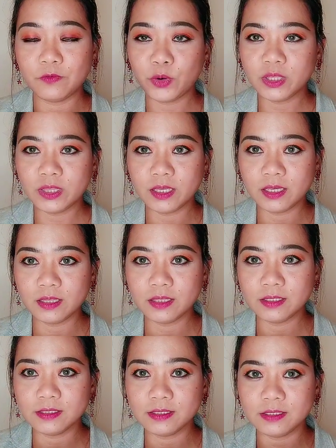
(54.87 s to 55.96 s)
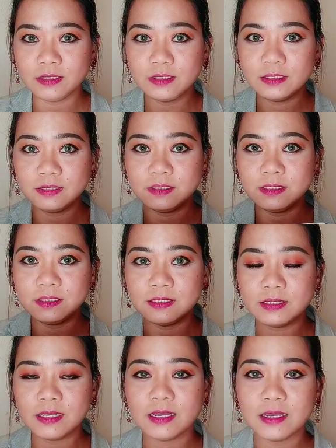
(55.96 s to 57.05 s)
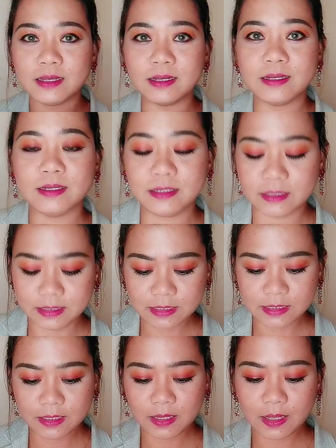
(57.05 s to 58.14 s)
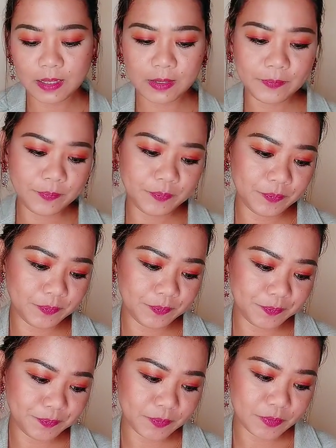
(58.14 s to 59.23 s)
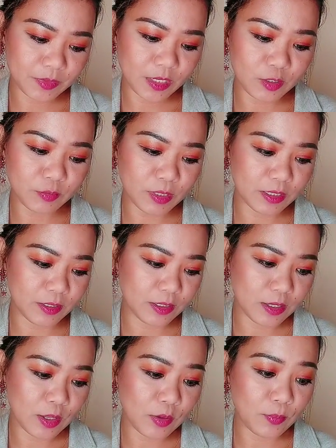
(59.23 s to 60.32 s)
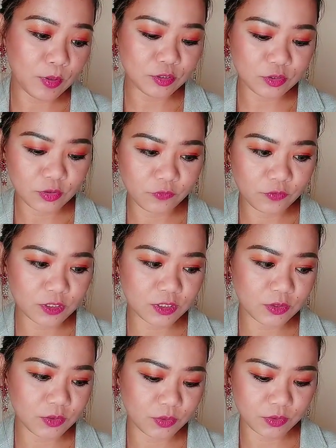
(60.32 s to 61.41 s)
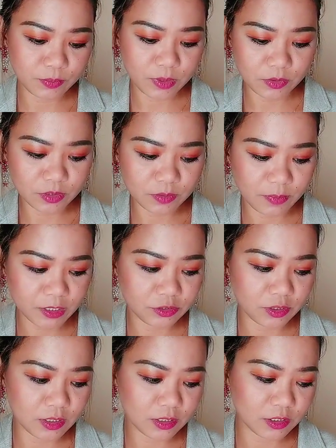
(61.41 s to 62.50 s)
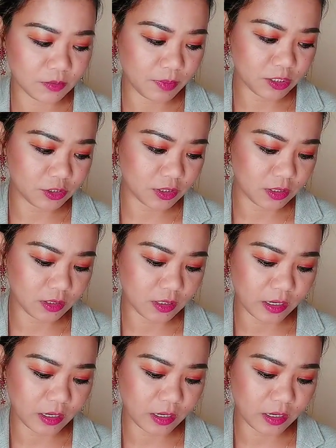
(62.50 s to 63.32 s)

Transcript: 14 sa um, ano ba? Post office ito. Pero special, special